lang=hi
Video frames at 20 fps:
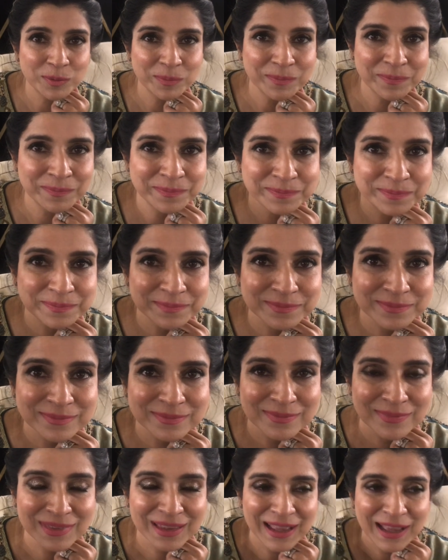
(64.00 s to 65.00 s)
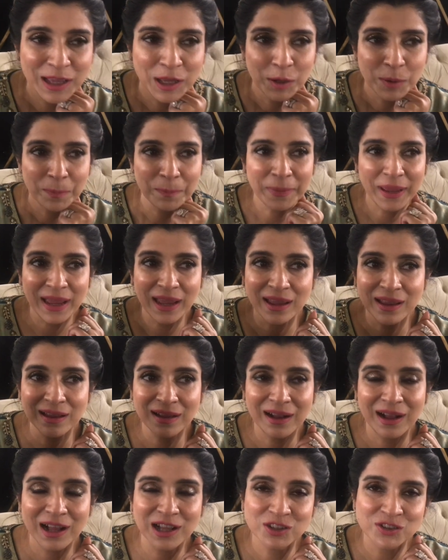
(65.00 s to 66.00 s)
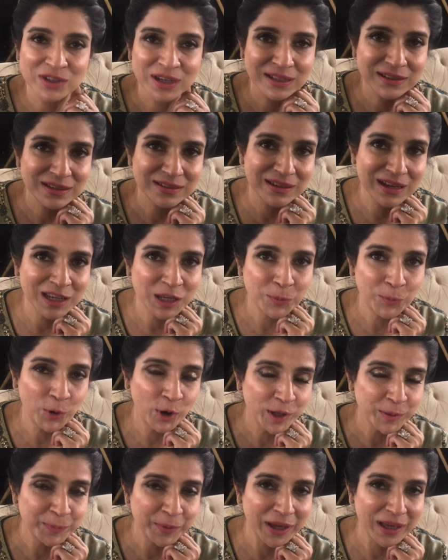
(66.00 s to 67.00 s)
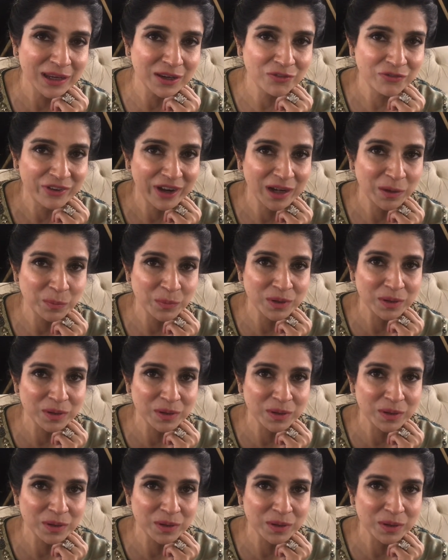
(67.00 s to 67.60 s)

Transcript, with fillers: शादियों के ये दिन हैं खदीजा की भी शादी दिसंबर में हुई थी